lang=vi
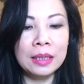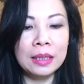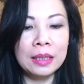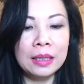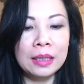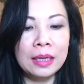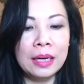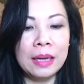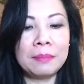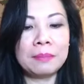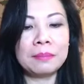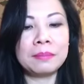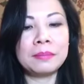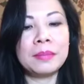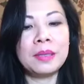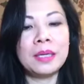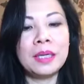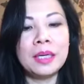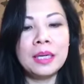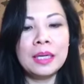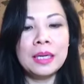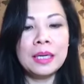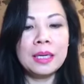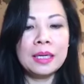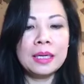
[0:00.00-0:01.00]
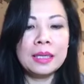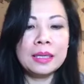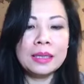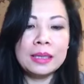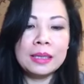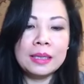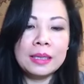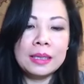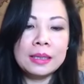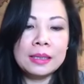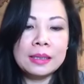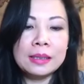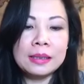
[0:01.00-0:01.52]
5
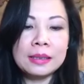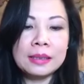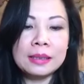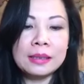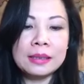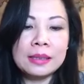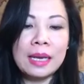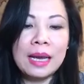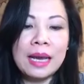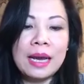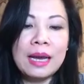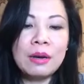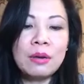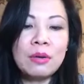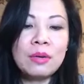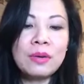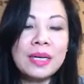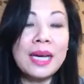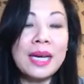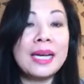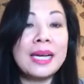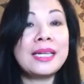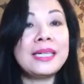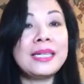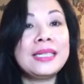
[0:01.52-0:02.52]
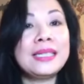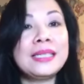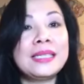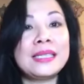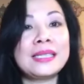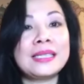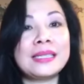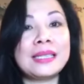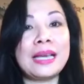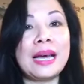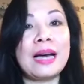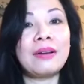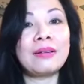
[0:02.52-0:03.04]
6 cái
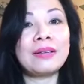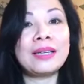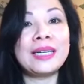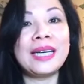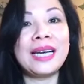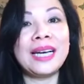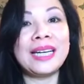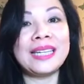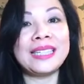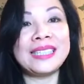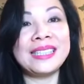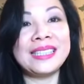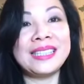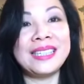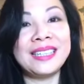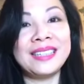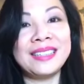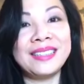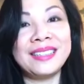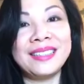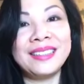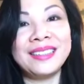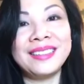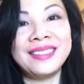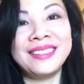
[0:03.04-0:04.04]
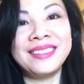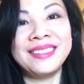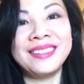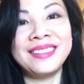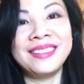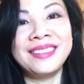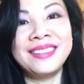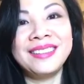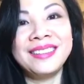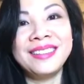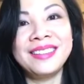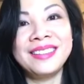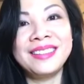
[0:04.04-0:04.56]
6 cái hành trình
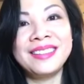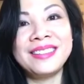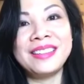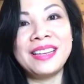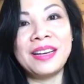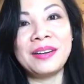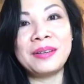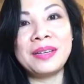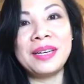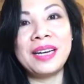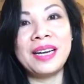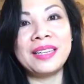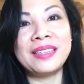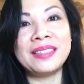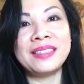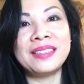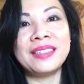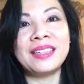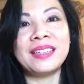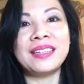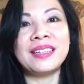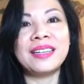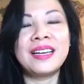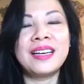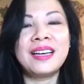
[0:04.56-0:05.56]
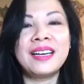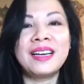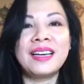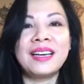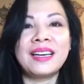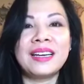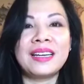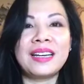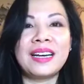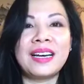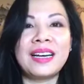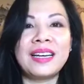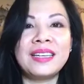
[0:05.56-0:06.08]
6 cái hành trình
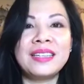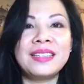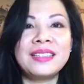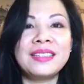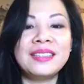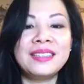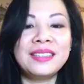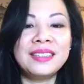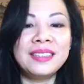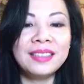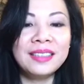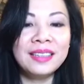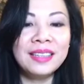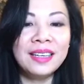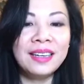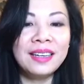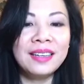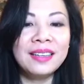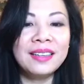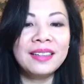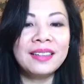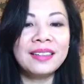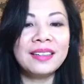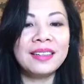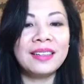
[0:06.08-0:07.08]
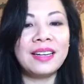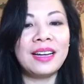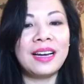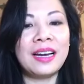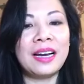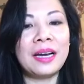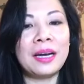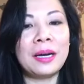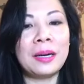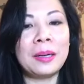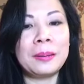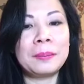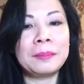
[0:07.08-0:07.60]
cái thứ nhất á,
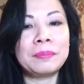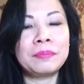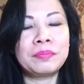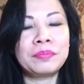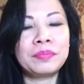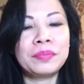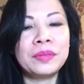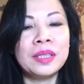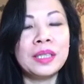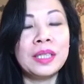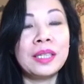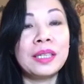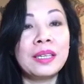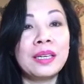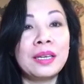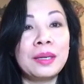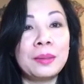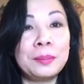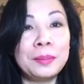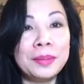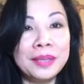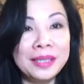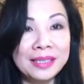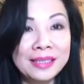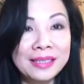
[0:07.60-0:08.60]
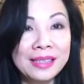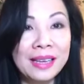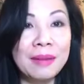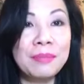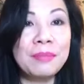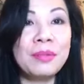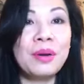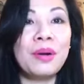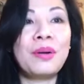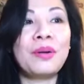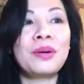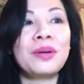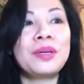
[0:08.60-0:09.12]
là mình
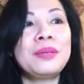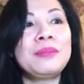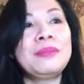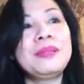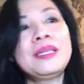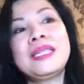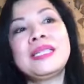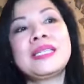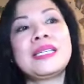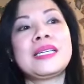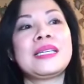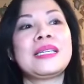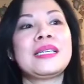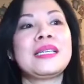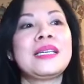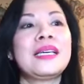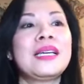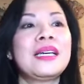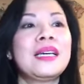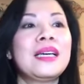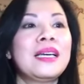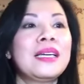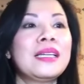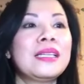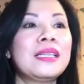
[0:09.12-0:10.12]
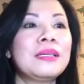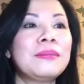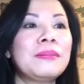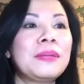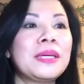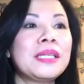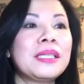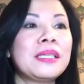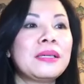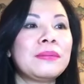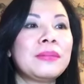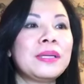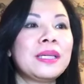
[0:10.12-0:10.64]
sám hối mấy anh chị như mấy
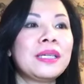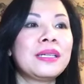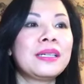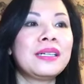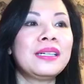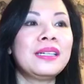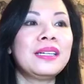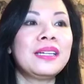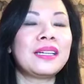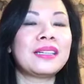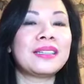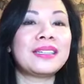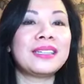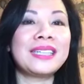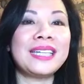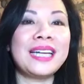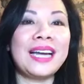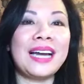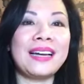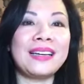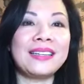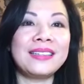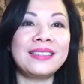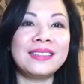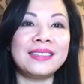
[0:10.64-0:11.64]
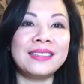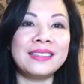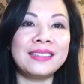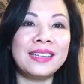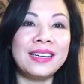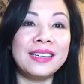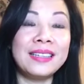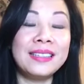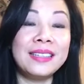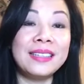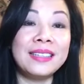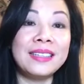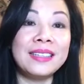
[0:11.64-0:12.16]
anh chị biết á, là tất cả những
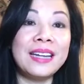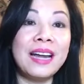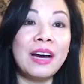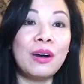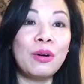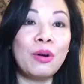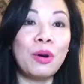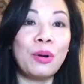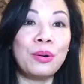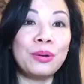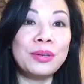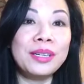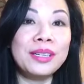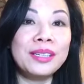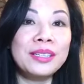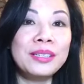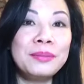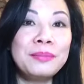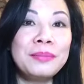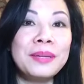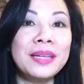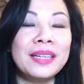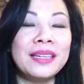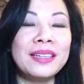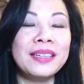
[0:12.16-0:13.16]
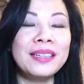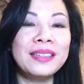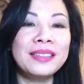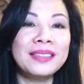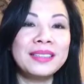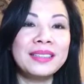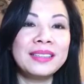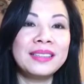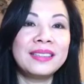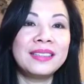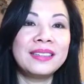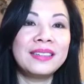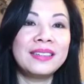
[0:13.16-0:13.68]
cái gì đau khổ đến với mình á
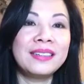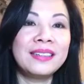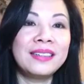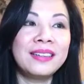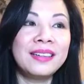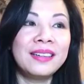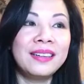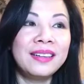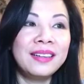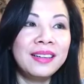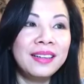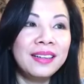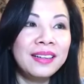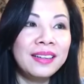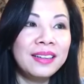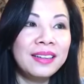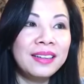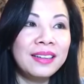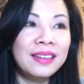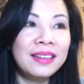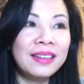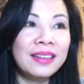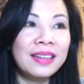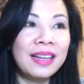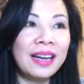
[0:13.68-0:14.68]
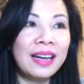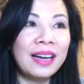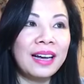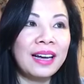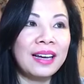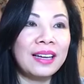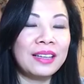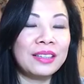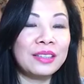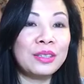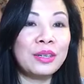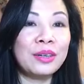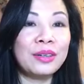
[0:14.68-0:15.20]

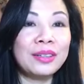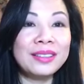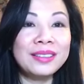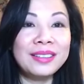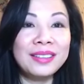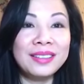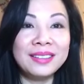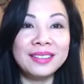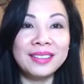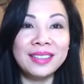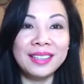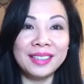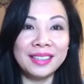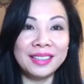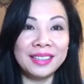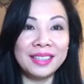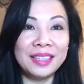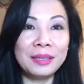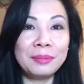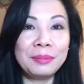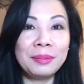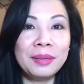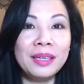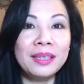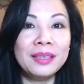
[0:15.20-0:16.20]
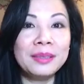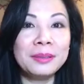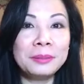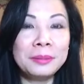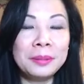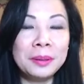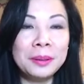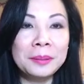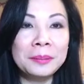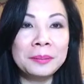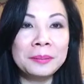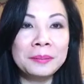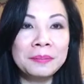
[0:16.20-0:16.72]
là do cái nhân tiền kiếp hết đúng
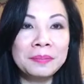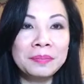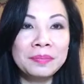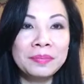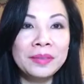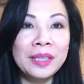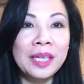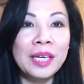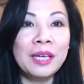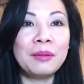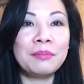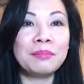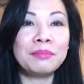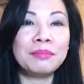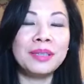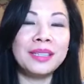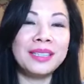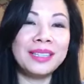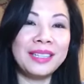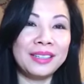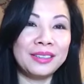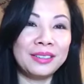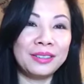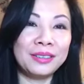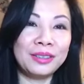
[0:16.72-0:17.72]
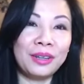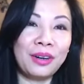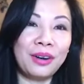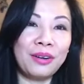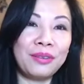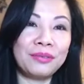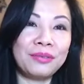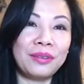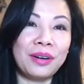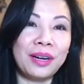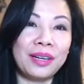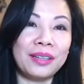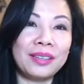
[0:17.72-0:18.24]
không mình là người
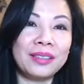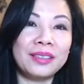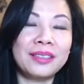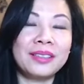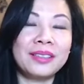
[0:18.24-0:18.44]
con phật